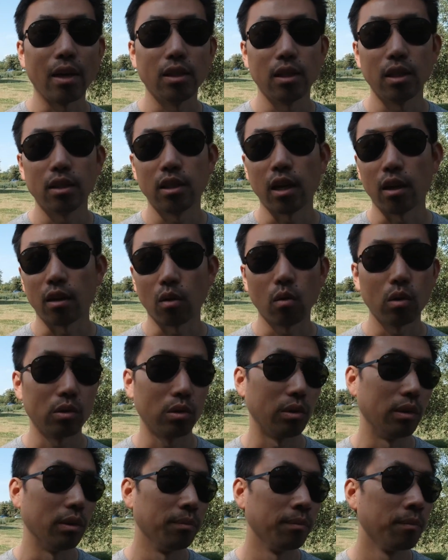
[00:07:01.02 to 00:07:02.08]
一些钱过
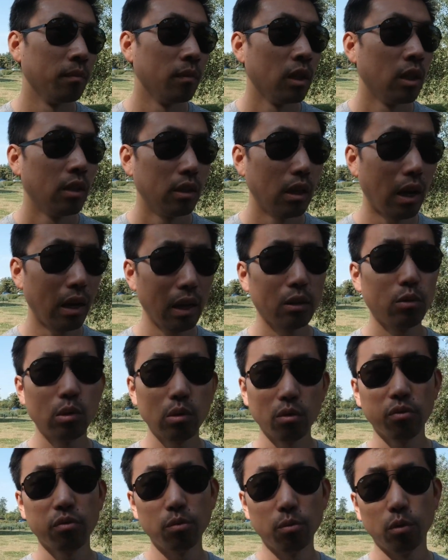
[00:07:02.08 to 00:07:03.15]
去。当然了，对
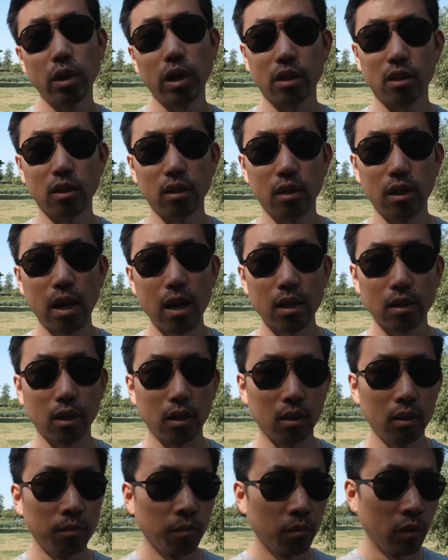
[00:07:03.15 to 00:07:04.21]
于父母也是一样的。
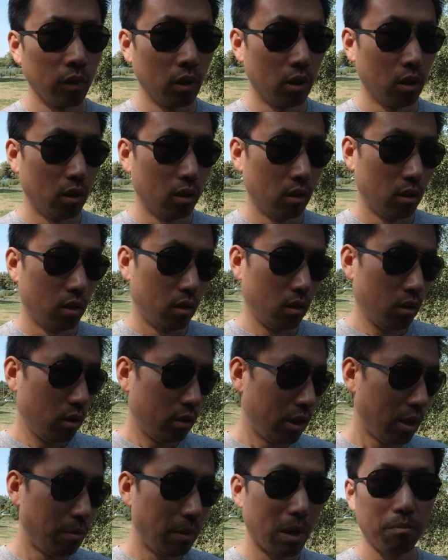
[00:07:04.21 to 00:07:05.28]

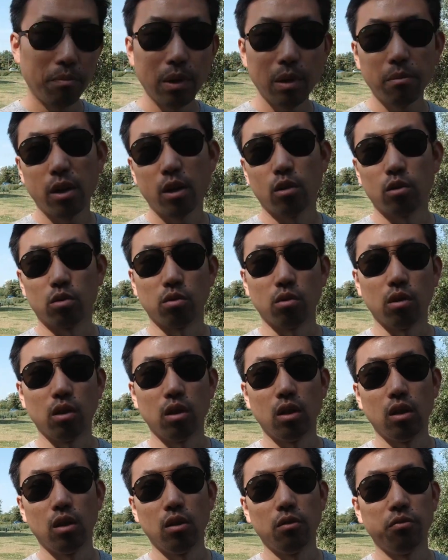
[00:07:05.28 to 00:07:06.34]
这面并没有
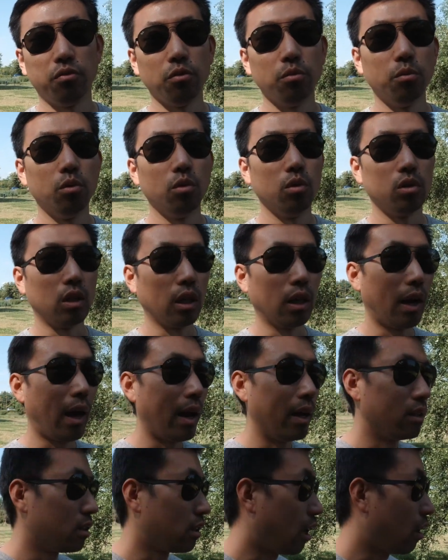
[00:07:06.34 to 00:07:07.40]
说父母等
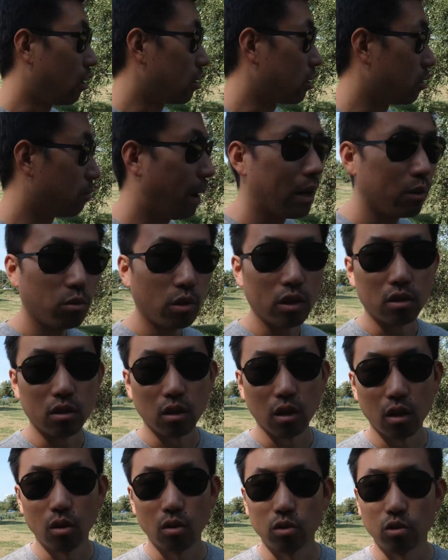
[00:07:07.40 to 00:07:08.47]
孩子到了十八岁之
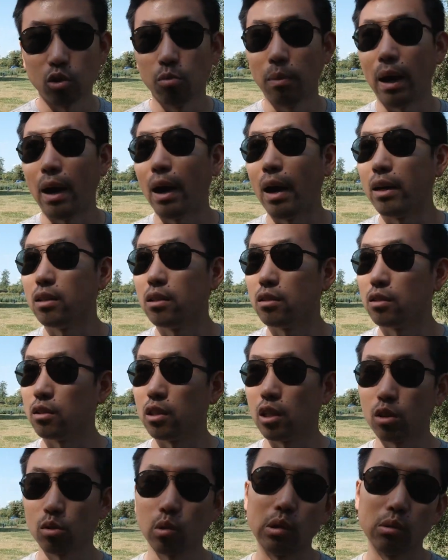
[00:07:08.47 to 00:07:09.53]
后就把孩子直
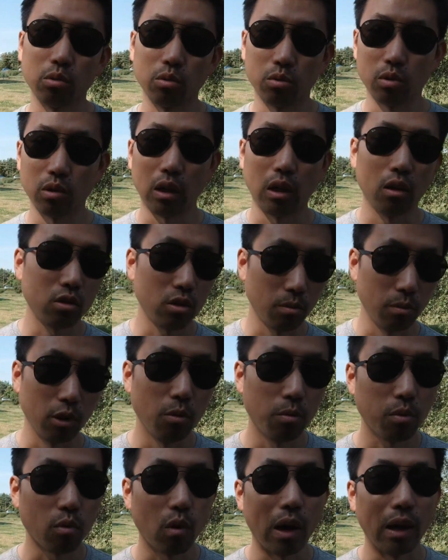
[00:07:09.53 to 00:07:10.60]
接推出去，然后什么
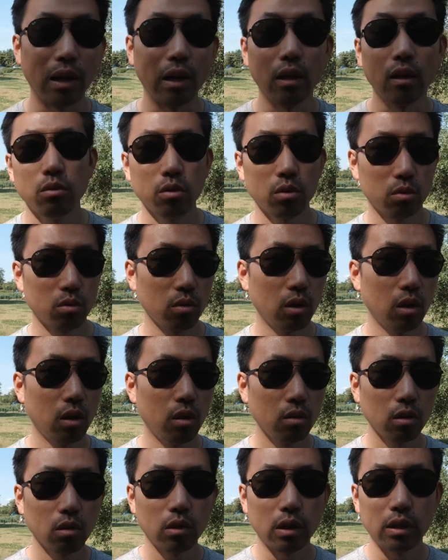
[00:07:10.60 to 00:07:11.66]
都不管了。据说
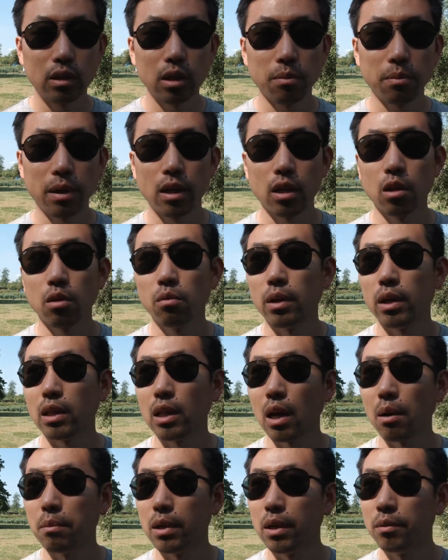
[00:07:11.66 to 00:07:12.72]
欧洲人这边，因为
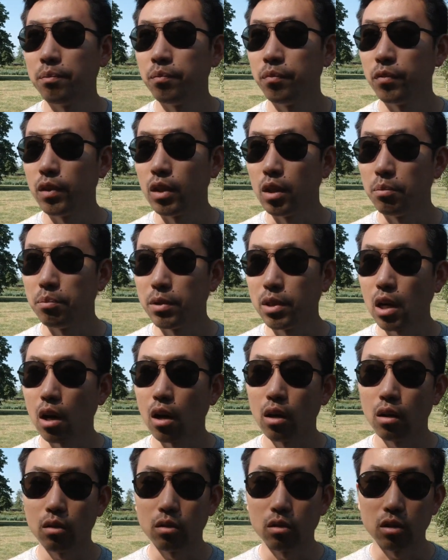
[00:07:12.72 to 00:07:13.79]
他们呃比
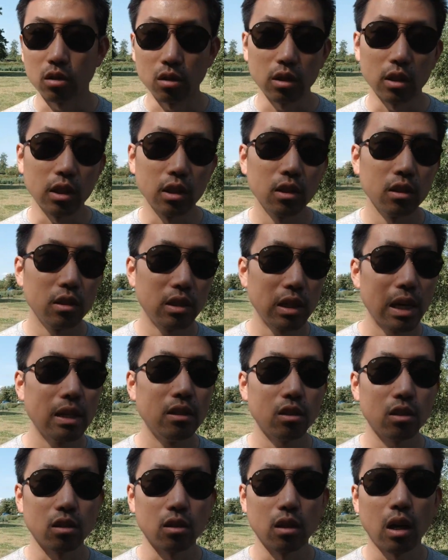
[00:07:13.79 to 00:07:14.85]
较实行
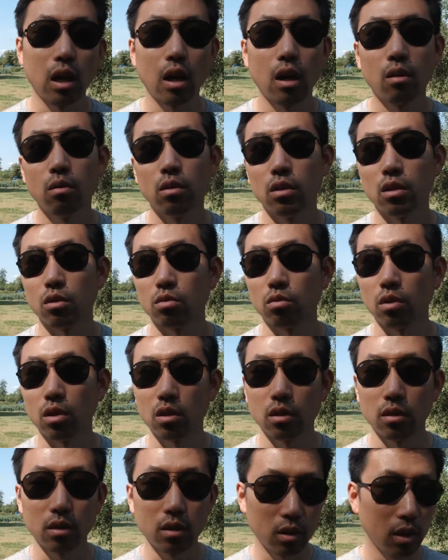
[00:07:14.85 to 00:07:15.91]
兼职啊，或者说
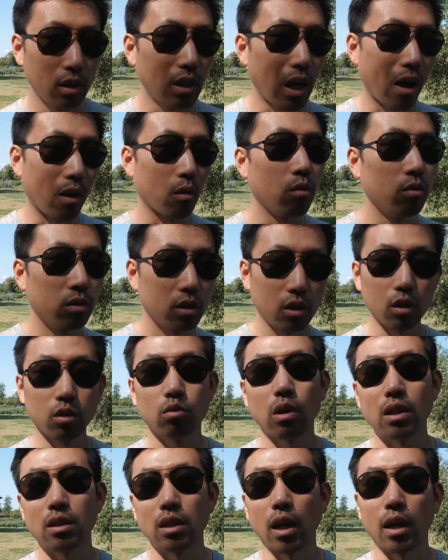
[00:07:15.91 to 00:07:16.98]
是自己打工自己
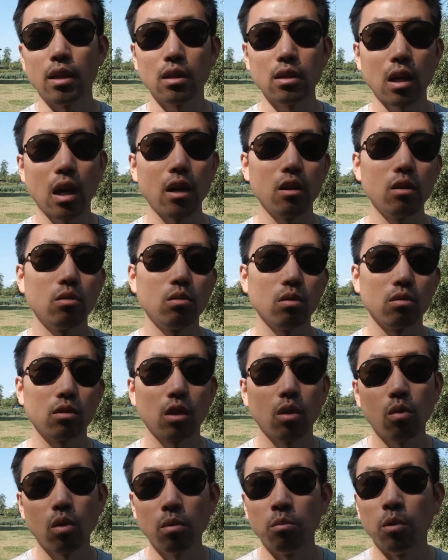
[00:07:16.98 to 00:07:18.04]
赚钱的这样一种
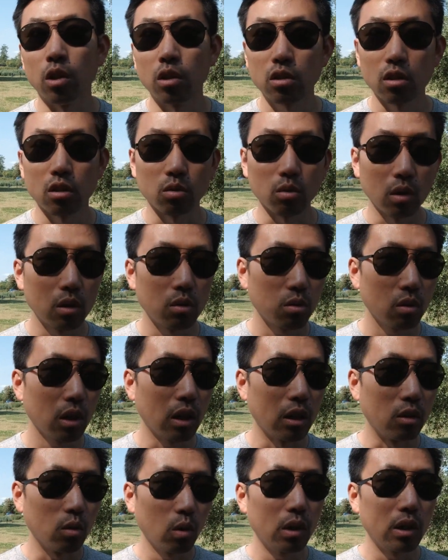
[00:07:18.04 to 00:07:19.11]
生活模式，所以说
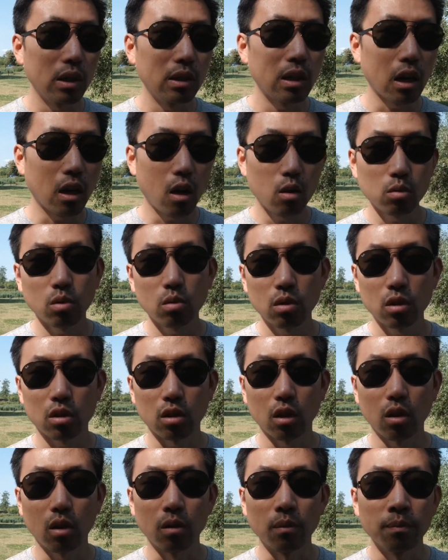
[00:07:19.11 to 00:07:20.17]
很多人在高中的时
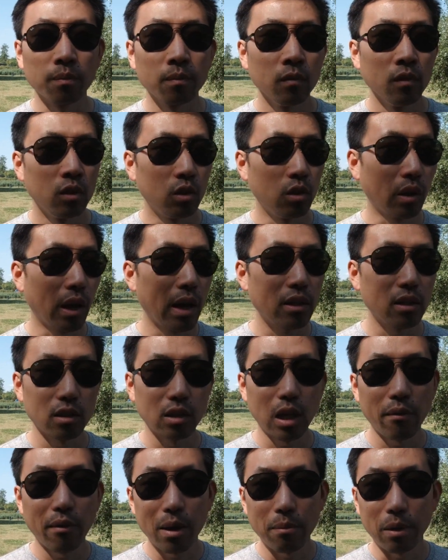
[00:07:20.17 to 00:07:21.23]
候就开始
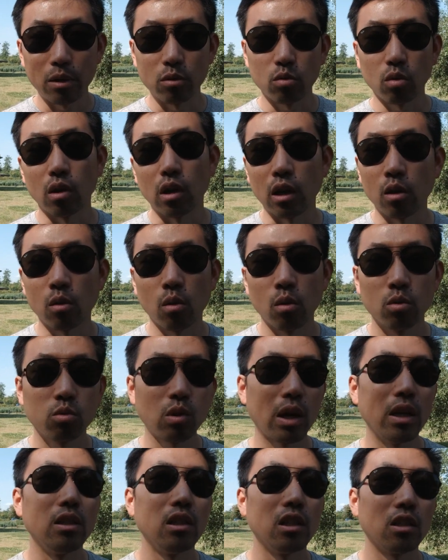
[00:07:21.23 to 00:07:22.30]
在外边做零工
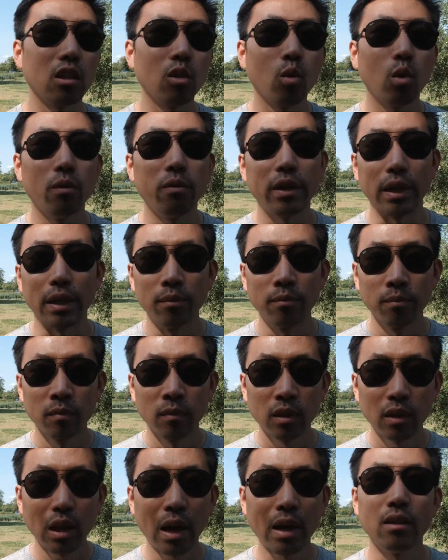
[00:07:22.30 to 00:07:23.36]
赚一些生活费。
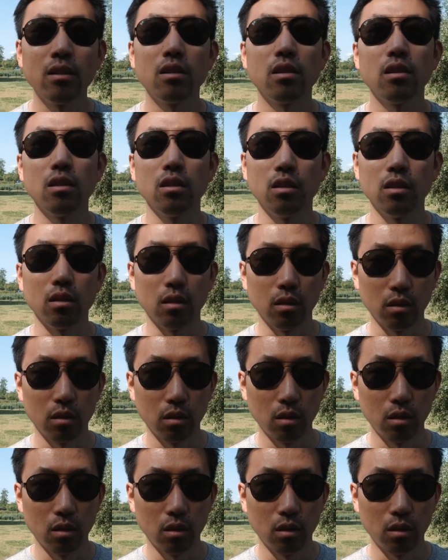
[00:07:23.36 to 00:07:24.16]
但是，